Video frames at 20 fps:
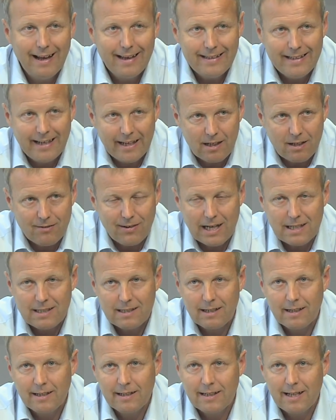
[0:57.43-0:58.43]
Jede
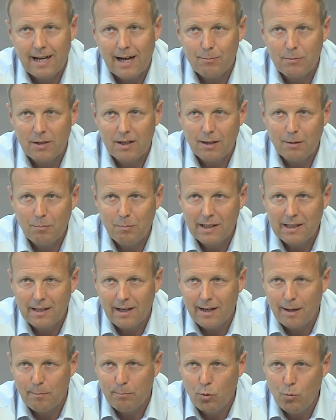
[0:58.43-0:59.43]
Wasserentnahme mit
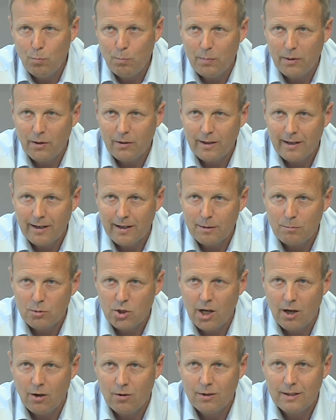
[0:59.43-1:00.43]
einer Pumpe oder einem
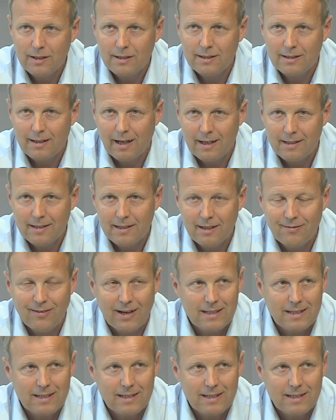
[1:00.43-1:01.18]
Schlauch ist an sich